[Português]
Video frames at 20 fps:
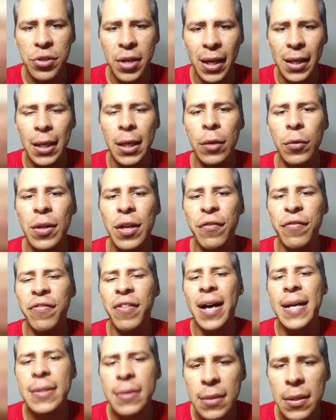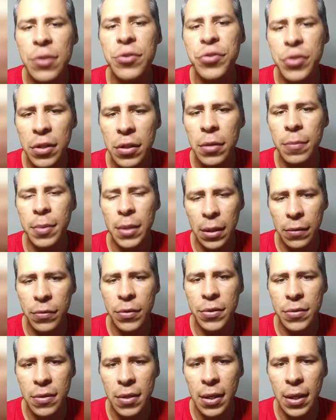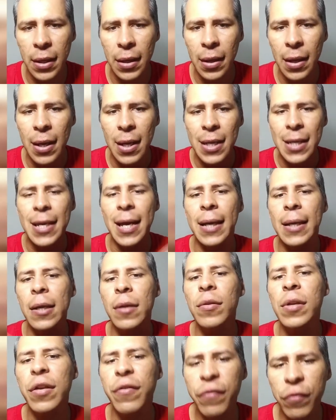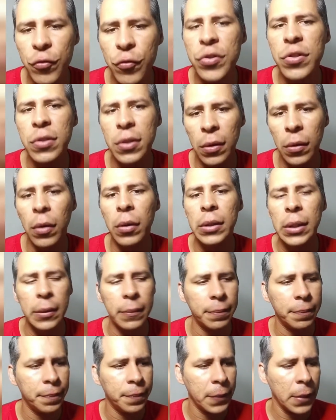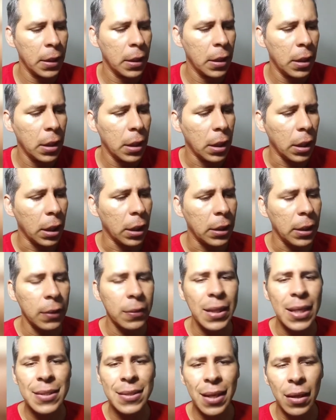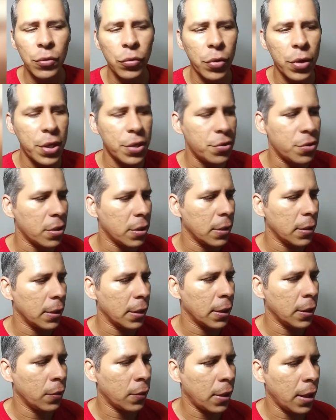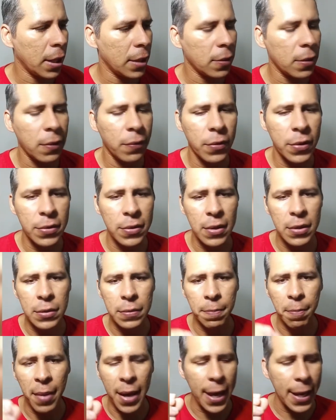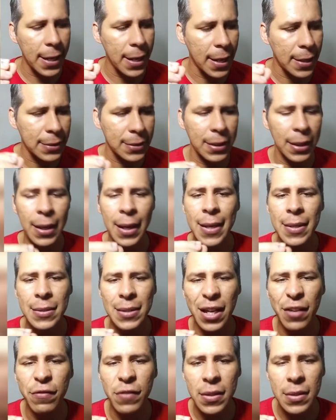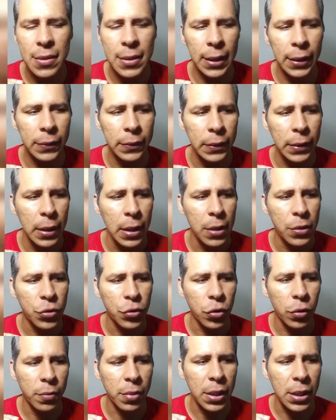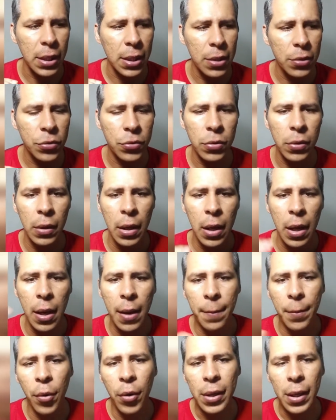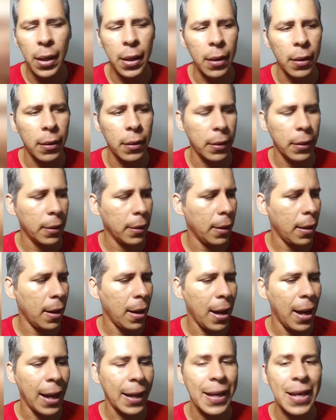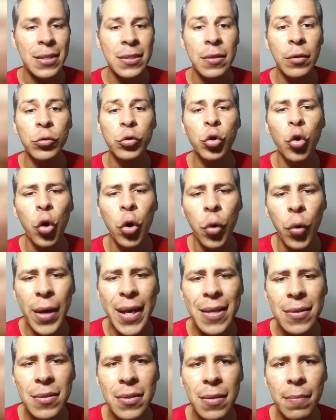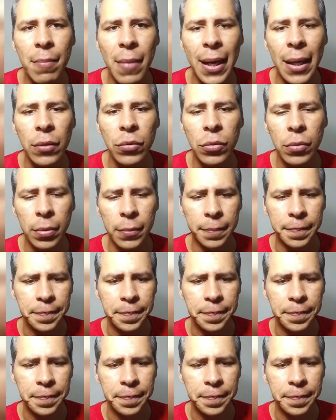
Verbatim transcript: aquilo que faz sentido para você e aquilo que funciona. Então nessa noite eu quero que vocês peguem essa, essa visão sobre isso, porque a questão do conhecimento